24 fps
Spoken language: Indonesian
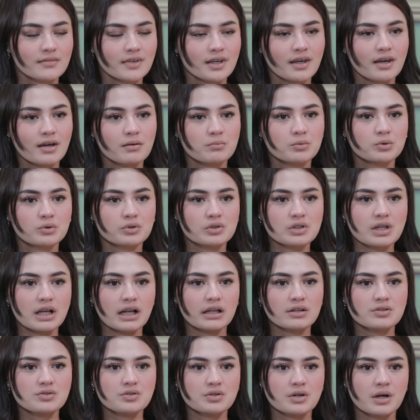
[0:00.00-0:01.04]
Ya Bu
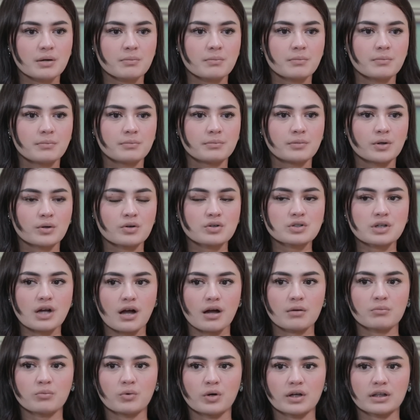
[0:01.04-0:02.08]
Salim juga
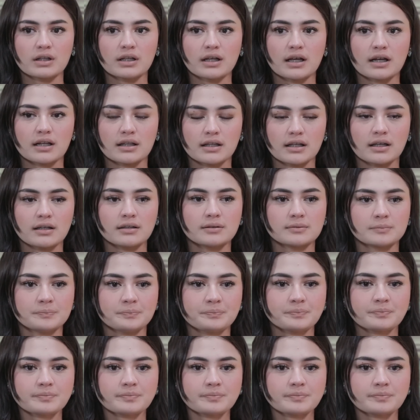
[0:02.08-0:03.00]
berusaha buat ngerti.